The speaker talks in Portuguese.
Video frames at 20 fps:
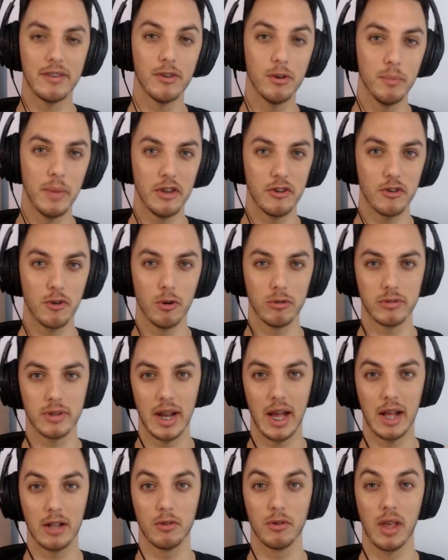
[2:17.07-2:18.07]
mês de
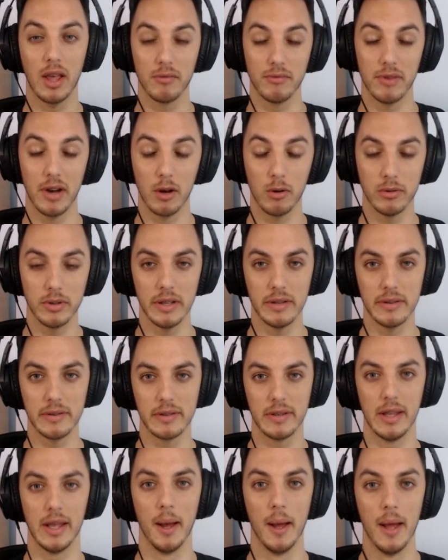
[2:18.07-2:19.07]
contrato, o que vai
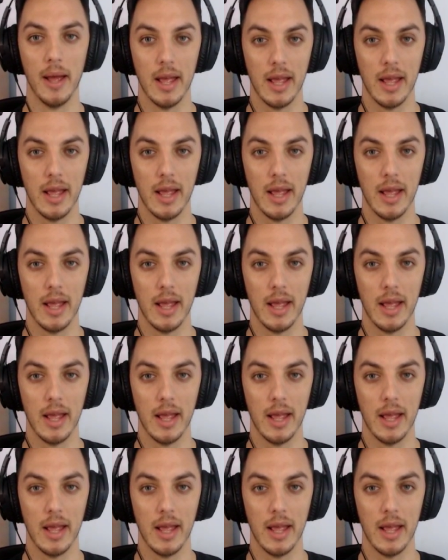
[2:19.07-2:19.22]
acontecer?